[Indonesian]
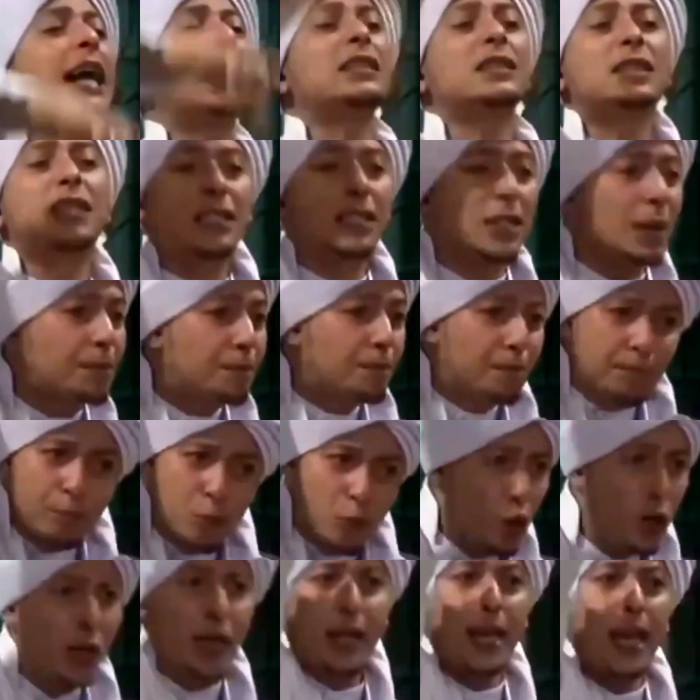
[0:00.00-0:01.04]
akan tetap
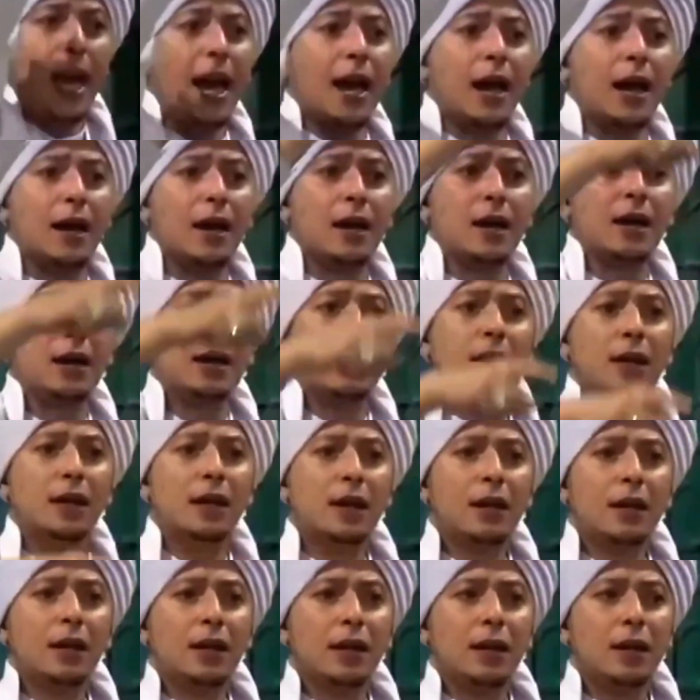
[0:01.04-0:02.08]
mulia.
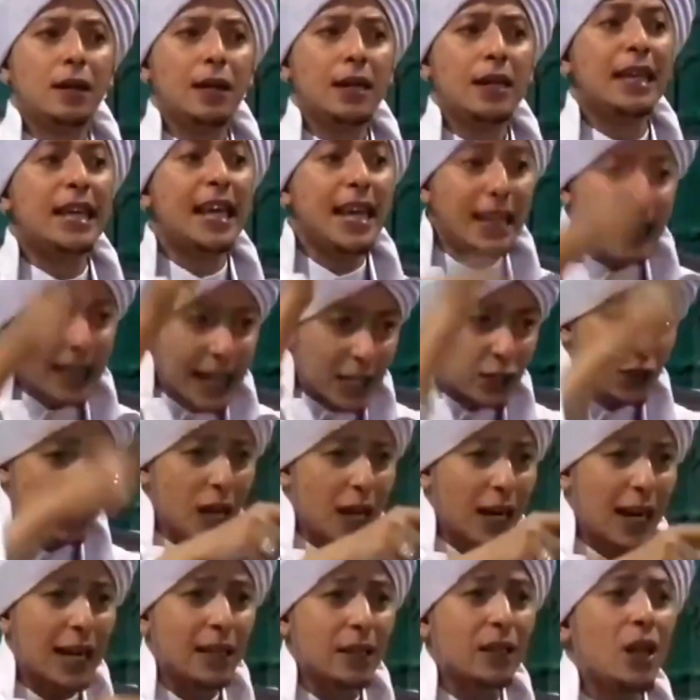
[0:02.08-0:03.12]
Kita
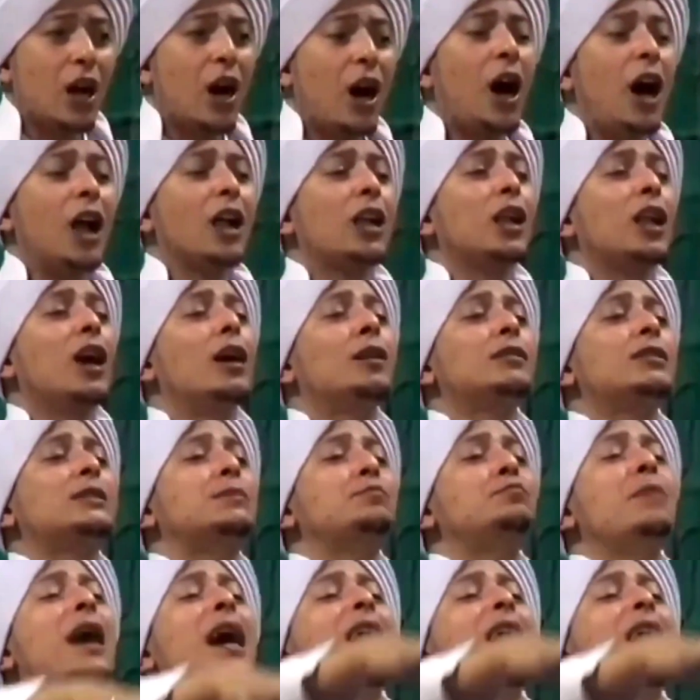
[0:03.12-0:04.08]
salat, Allah